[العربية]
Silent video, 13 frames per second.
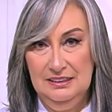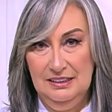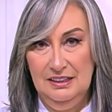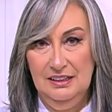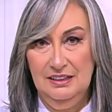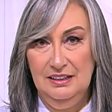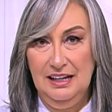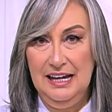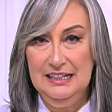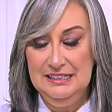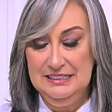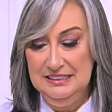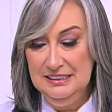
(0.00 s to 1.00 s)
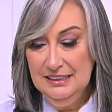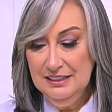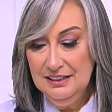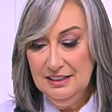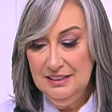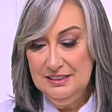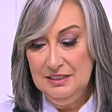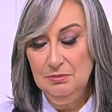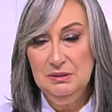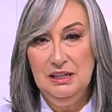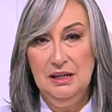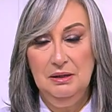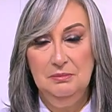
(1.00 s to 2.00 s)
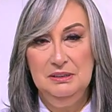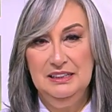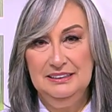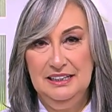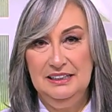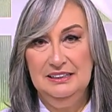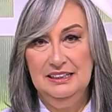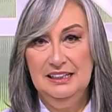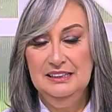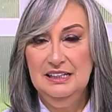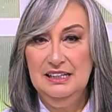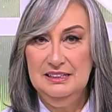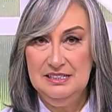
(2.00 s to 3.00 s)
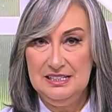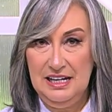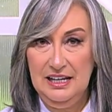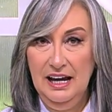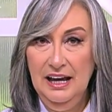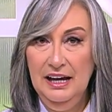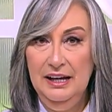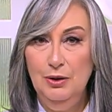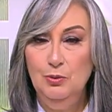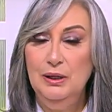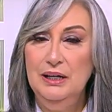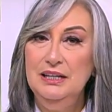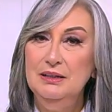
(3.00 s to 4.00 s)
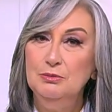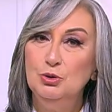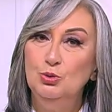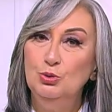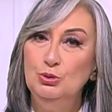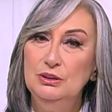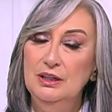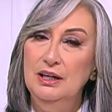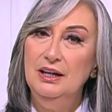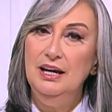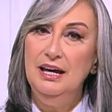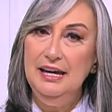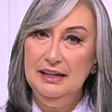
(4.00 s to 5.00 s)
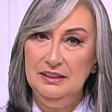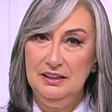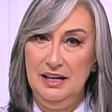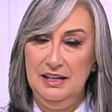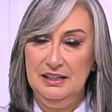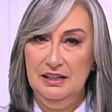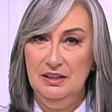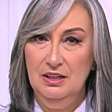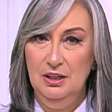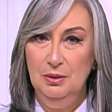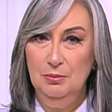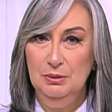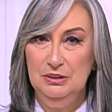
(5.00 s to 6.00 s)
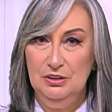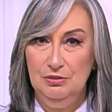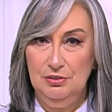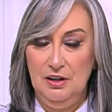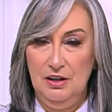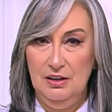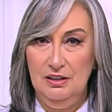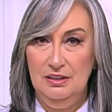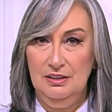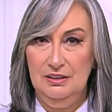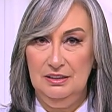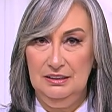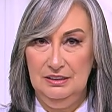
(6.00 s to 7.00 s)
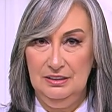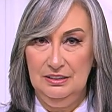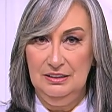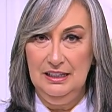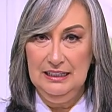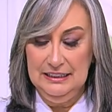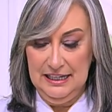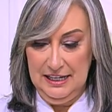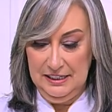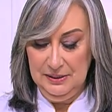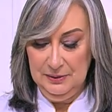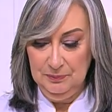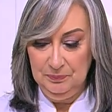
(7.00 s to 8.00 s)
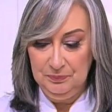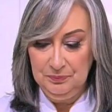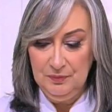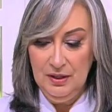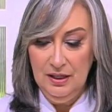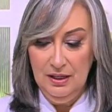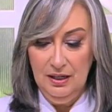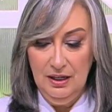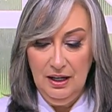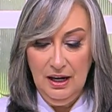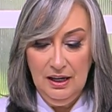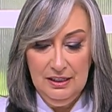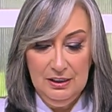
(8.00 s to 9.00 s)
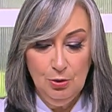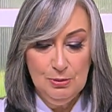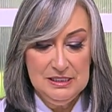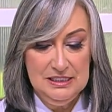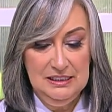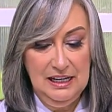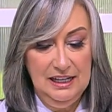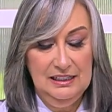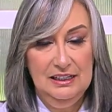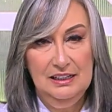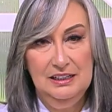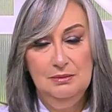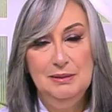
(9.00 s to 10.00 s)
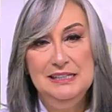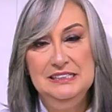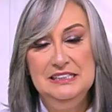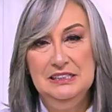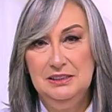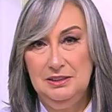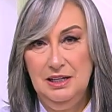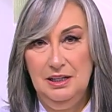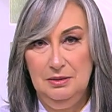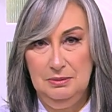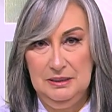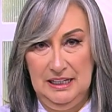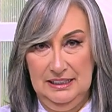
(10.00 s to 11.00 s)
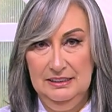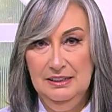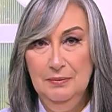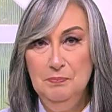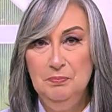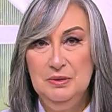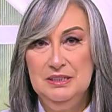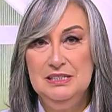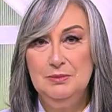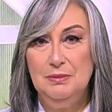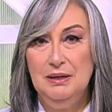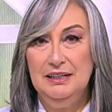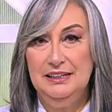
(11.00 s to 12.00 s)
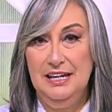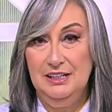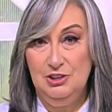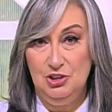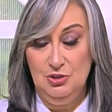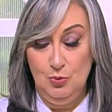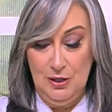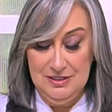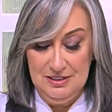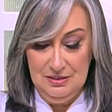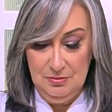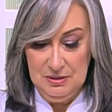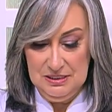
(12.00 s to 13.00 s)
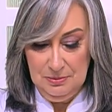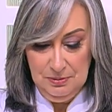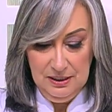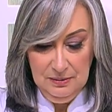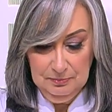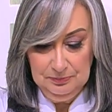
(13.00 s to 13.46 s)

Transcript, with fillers: آه، الحاله دي الزبده بنحتاج ان احنا نسيحها وهي بتكون اخر حاجه بنضيفها آه للكيك لو بصينا على المقادير آه، بتاعتنا بالنسبة كيك الجنواز اللي بالزبدة